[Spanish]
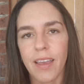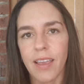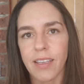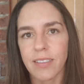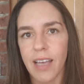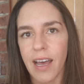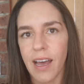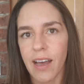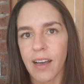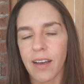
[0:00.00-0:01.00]

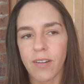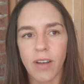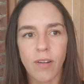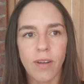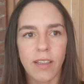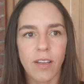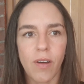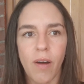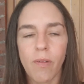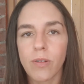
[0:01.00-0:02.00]
quizá con algún
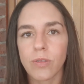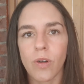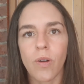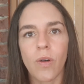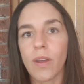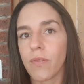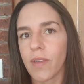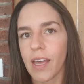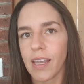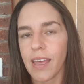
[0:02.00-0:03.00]
estilo de abuso o
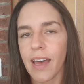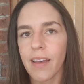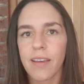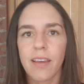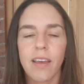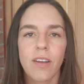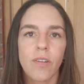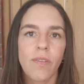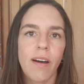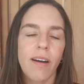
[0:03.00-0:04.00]
infidelidad,
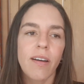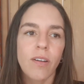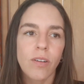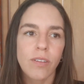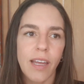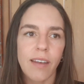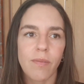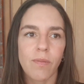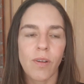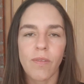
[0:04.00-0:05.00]
nos va a
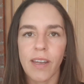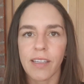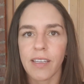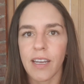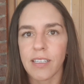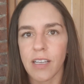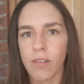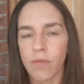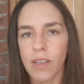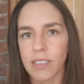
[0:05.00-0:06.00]
costar volver a tener esa
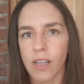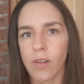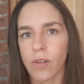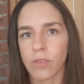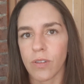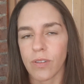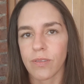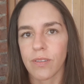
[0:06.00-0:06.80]
confianza en los otros.